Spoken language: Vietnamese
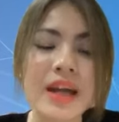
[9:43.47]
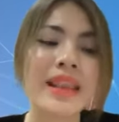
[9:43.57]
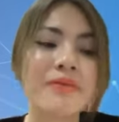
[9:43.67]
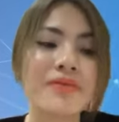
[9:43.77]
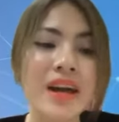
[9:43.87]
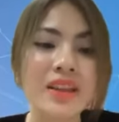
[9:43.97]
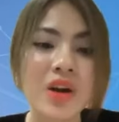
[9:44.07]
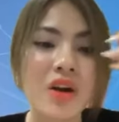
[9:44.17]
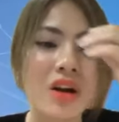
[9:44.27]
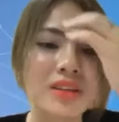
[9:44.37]
Lạm phát
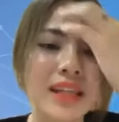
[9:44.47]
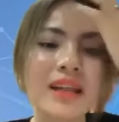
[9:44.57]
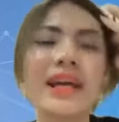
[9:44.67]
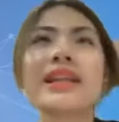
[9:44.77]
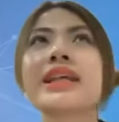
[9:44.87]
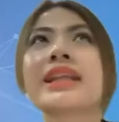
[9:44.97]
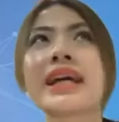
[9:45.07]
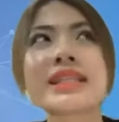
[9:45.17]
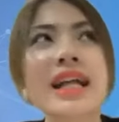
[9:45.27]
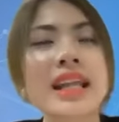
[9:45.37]
nó tăng lên thì
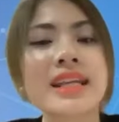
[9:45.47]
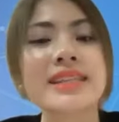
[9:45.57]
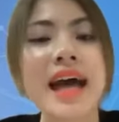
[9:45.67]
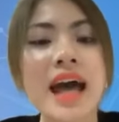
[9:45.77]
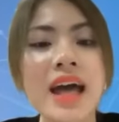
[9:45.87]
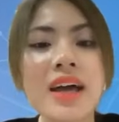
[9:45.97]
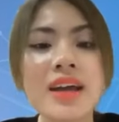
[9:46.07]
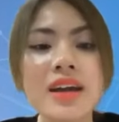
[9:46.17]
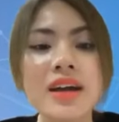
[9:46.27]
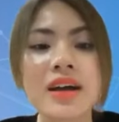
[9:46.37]
thành ra là giá,
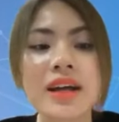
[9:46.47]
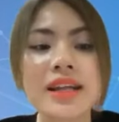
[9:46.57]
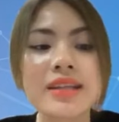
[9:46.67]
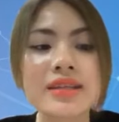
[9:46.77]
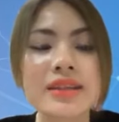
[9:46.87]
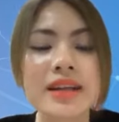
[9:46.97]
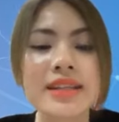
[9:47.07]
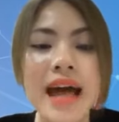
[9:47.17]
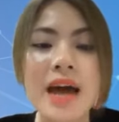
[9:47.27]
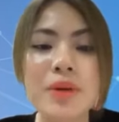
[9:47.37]
cái cái
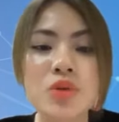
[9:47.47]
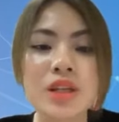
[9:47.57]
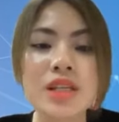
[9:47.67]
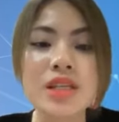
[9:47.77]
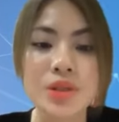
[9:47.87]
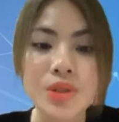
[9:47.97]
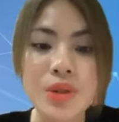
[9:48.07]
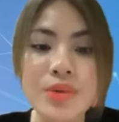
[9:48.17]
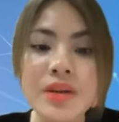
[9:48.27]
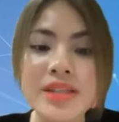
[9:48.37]
giá mà chúng ta sử
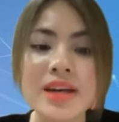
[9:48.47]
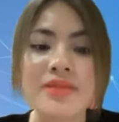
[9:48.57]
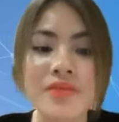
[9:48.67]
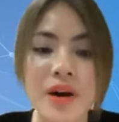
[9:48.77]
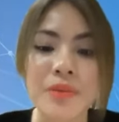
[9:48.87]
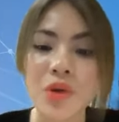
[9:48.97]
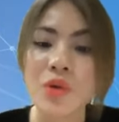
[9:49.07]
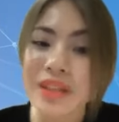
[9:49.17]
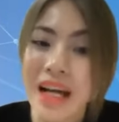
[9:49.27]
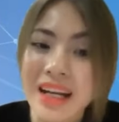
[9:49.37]
dụng những cái sản phẩm nó
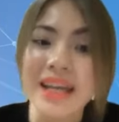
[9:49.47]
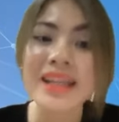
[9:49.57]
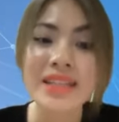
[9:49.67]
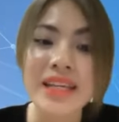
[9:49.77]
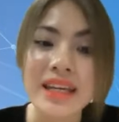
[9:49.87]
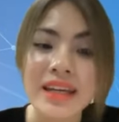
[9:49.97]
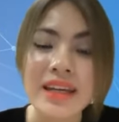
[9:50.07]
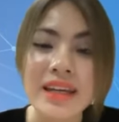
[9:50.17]
cũng tăng lên anh chị.